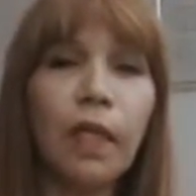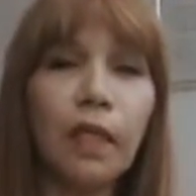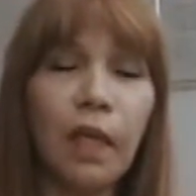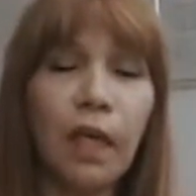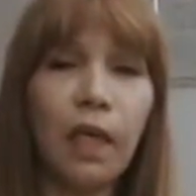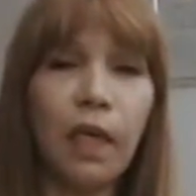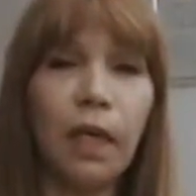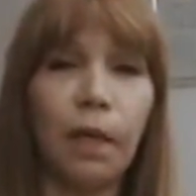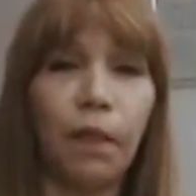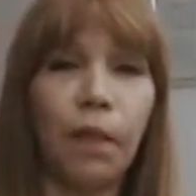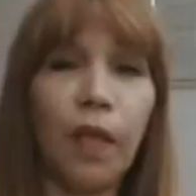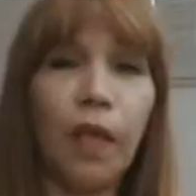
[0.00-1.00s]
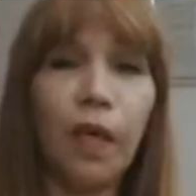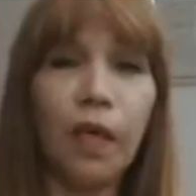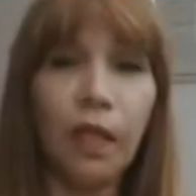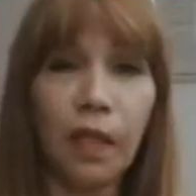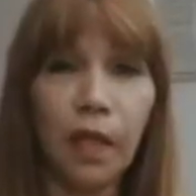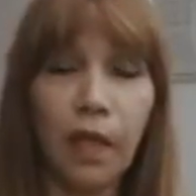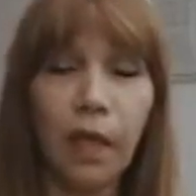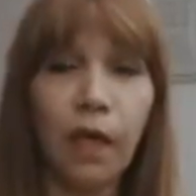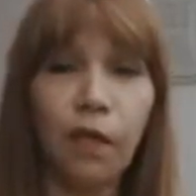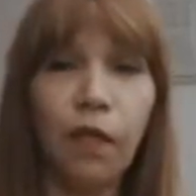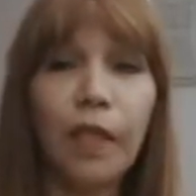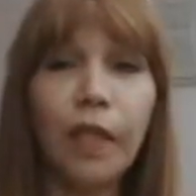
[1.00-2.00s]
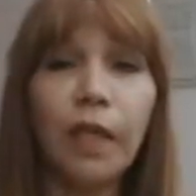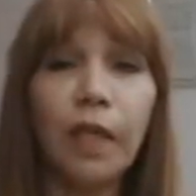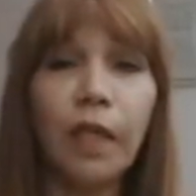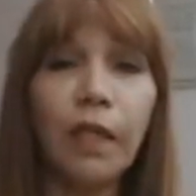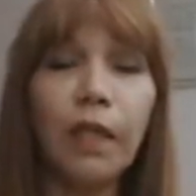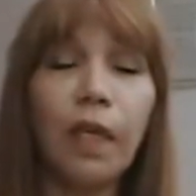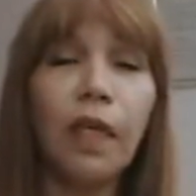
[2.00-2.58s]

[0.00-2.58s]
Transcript: este, en esta fraternidad,